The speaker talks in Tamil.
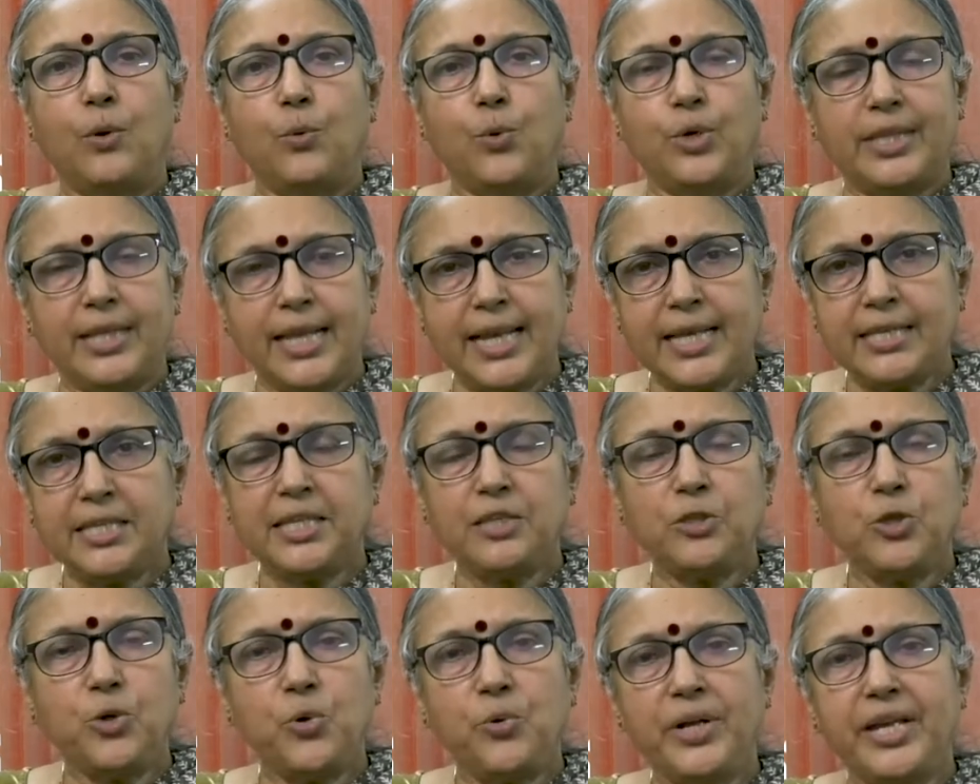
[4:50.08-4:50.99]
ஒரு
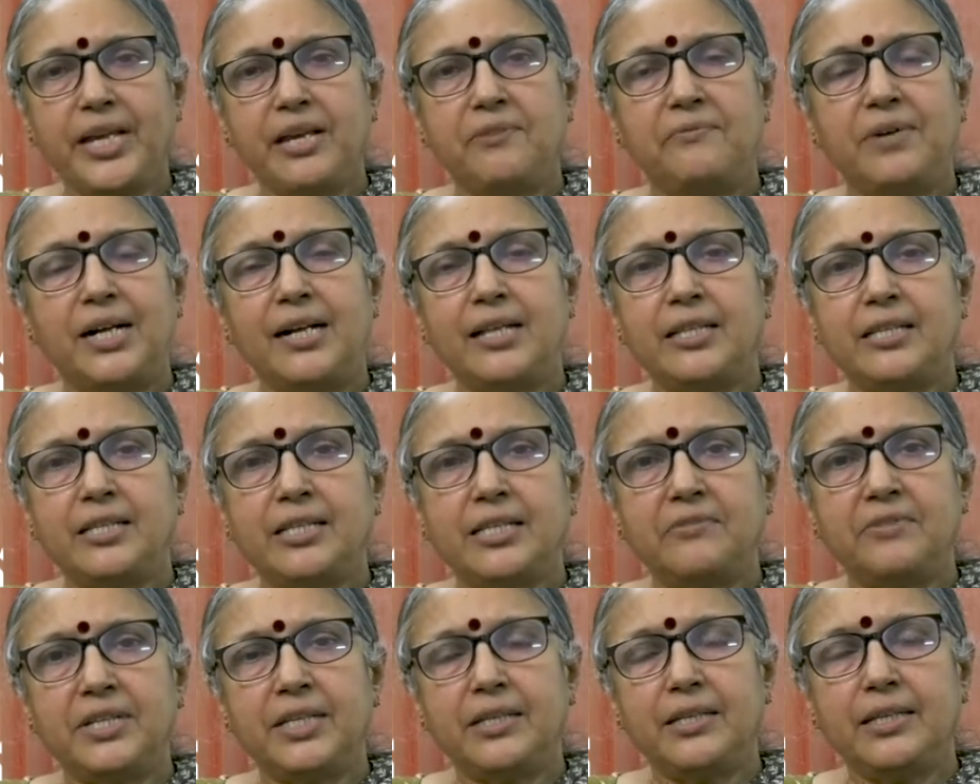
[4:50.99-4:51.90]
தேசத்தினுடைய
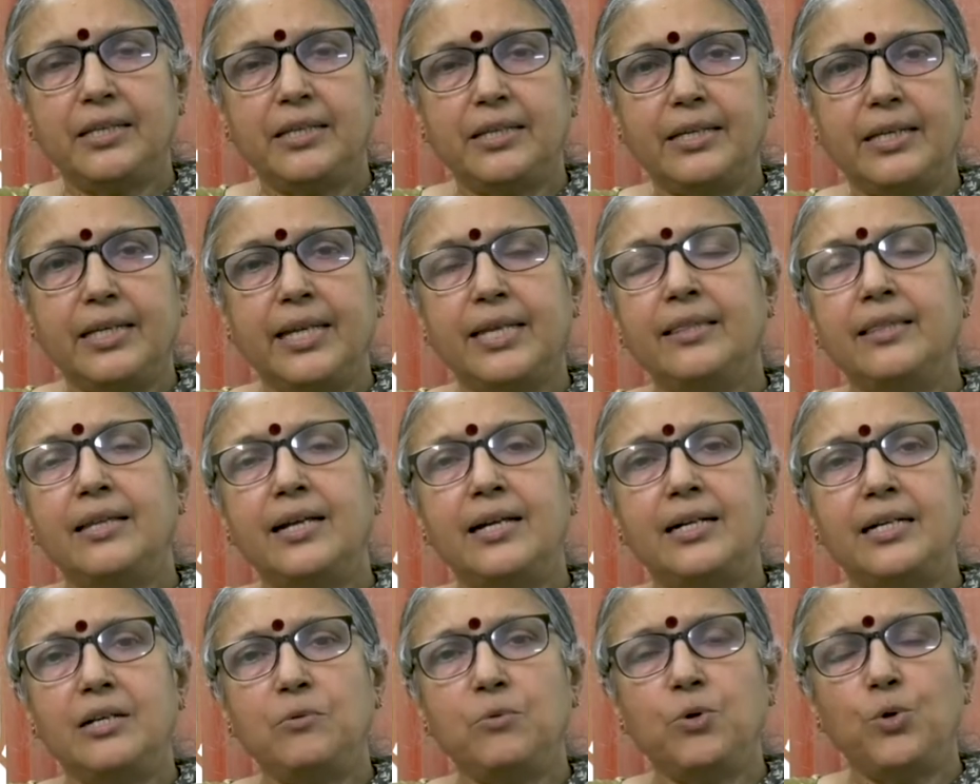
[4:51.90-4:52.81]
வளர்ச்சி வந்து எந்த
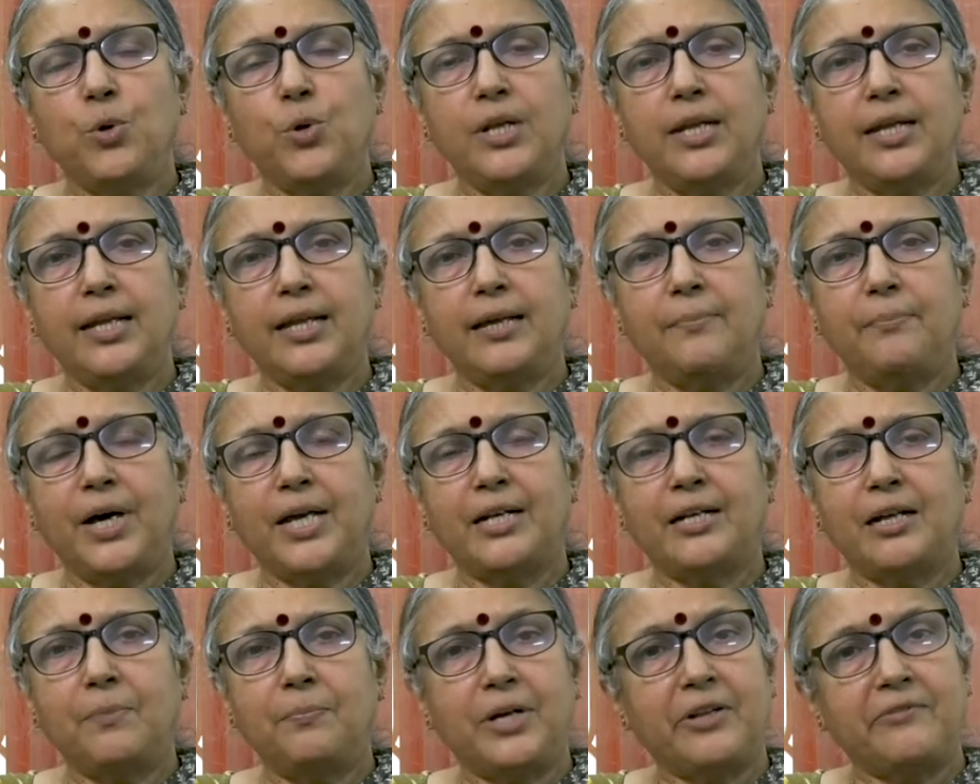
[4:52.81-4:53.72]
அளவுகோல்ல
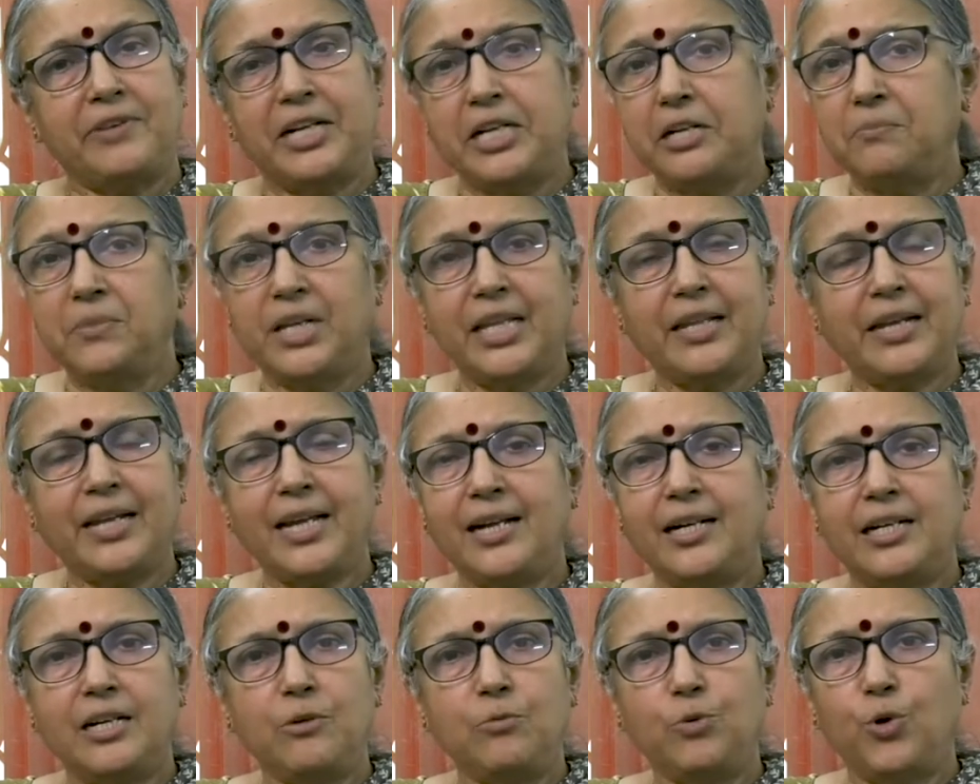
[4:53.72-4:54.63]
பார்க்கப்பட வேண்டும் நிறைய
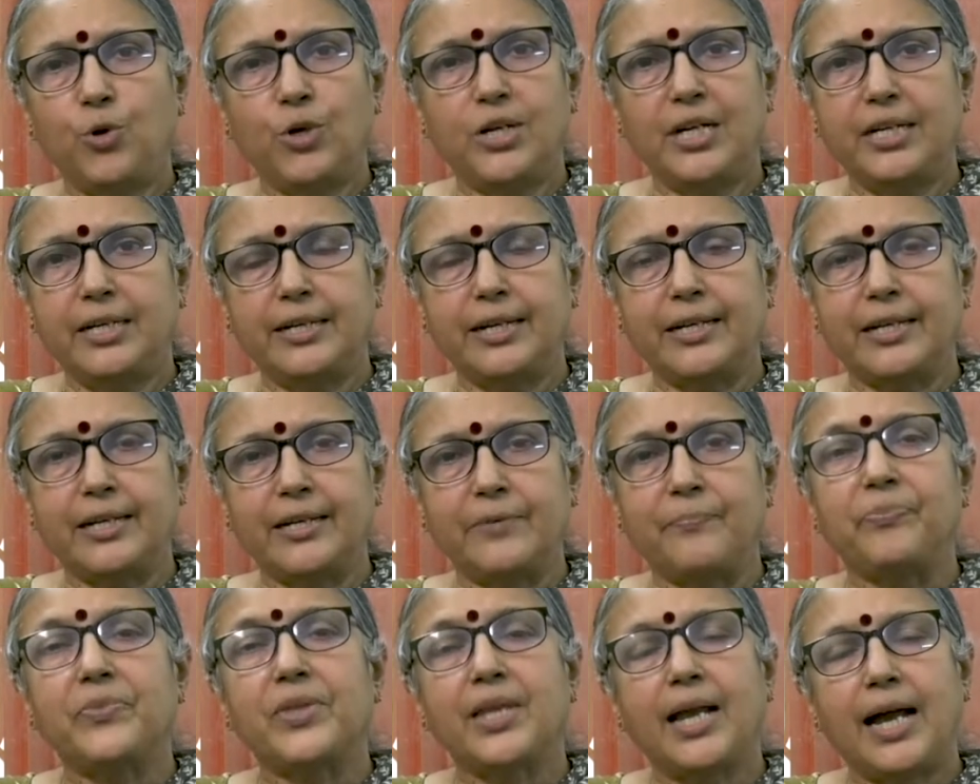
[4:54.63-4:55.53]
அளவுகோல்கள் இருக்கு
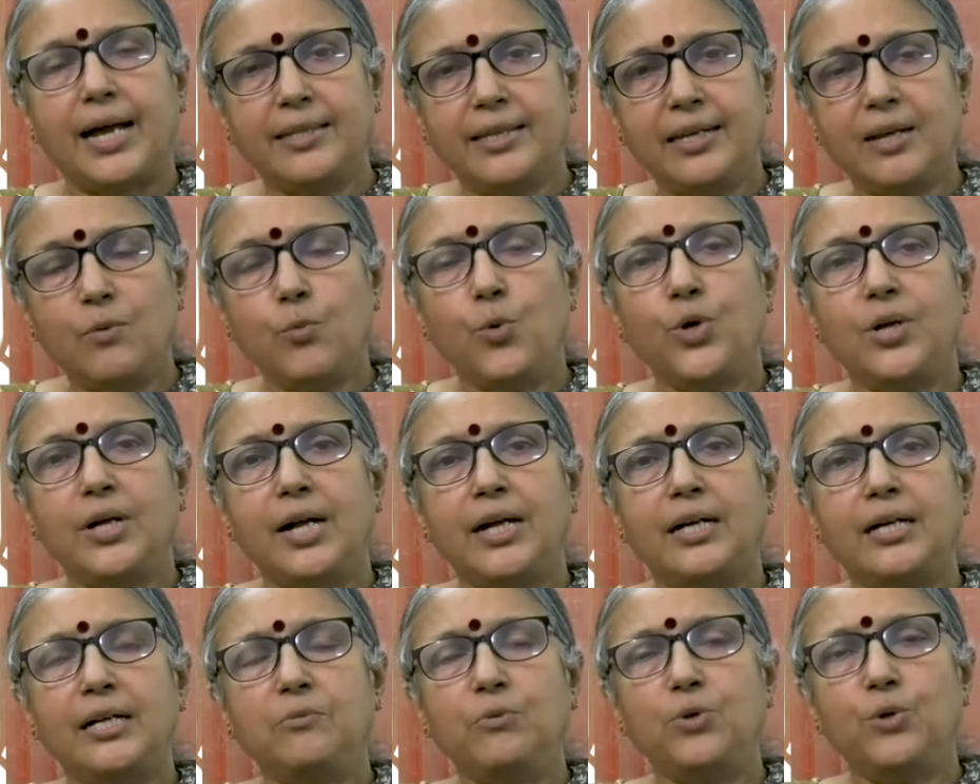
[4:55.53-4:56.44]
அதுல ஒரு
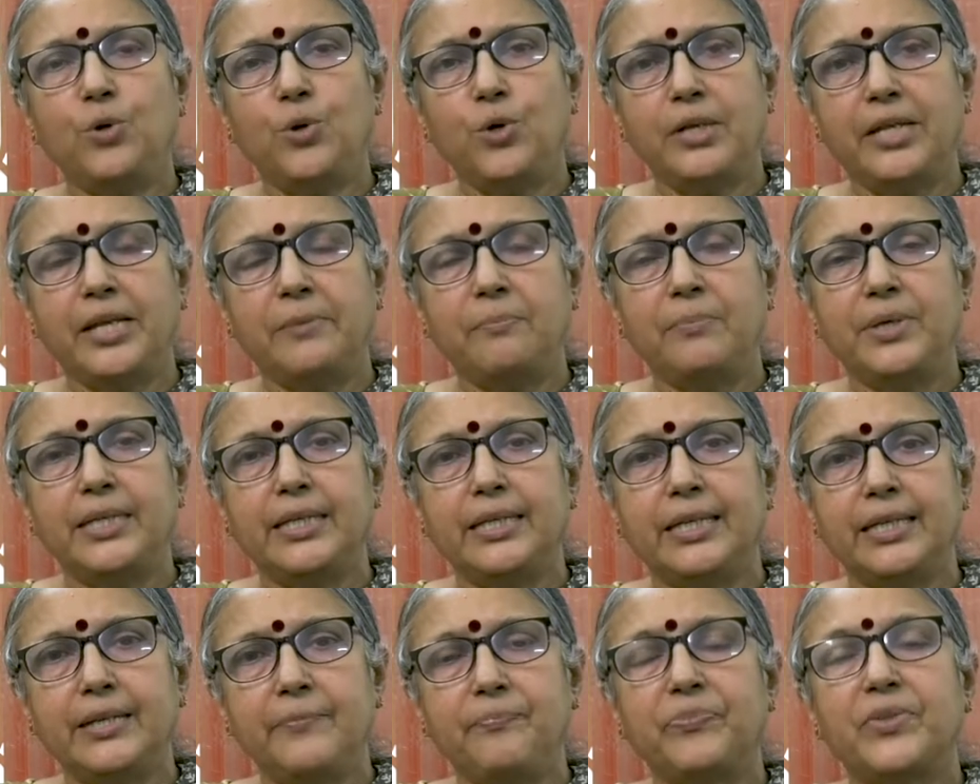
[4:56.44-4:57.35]
அளவுகோல்
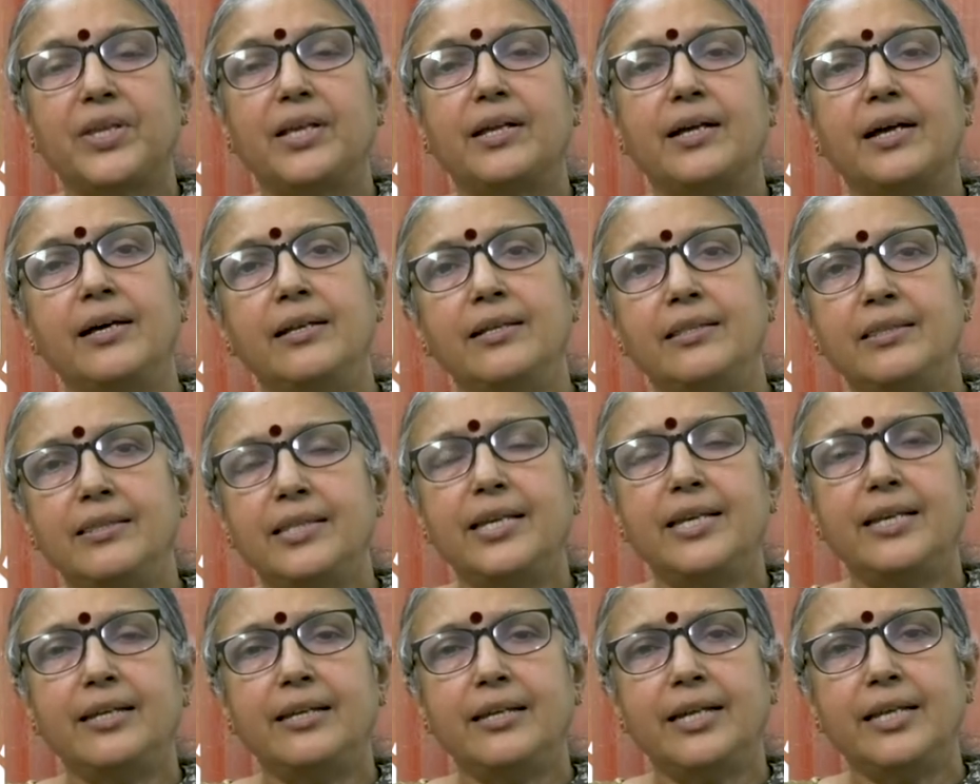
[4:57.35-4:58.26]
என்பது
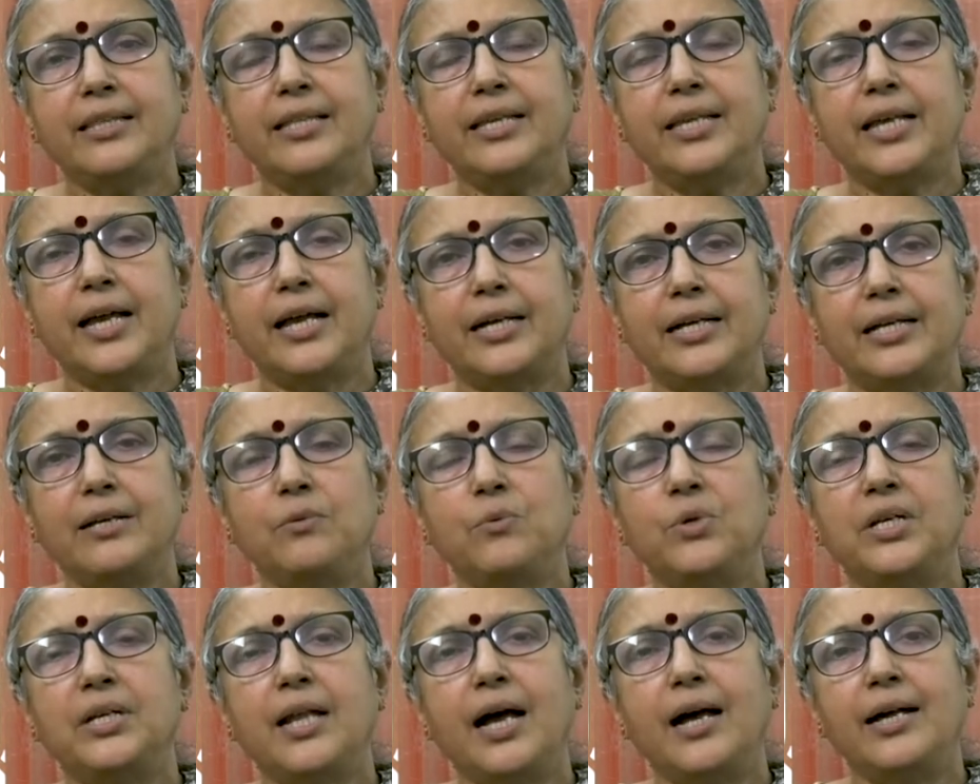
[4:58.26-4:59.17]
கருத்தியல் ரீதியாக
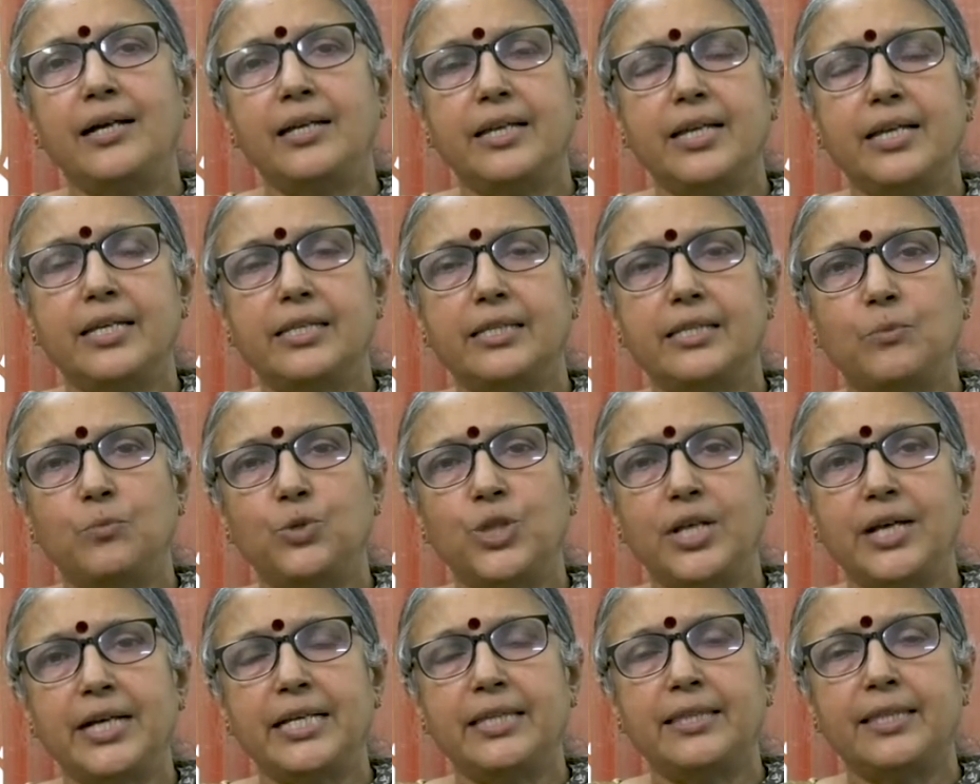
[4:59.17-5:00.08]
ஒரு நாகரிக
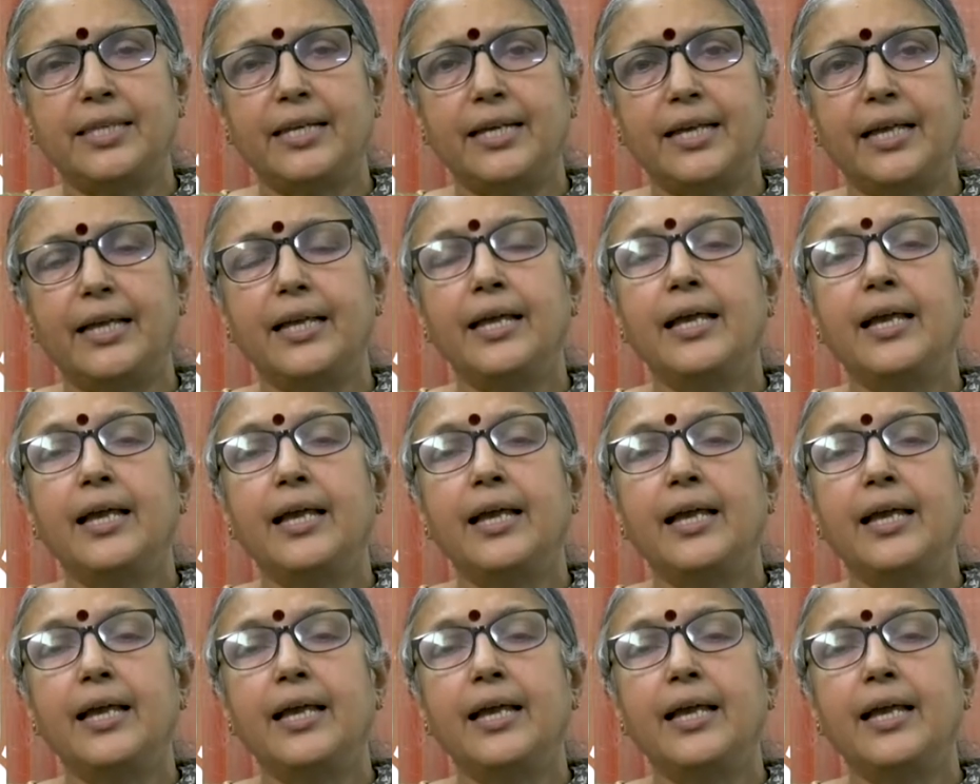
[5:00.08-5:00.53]
சமுதாயத்துல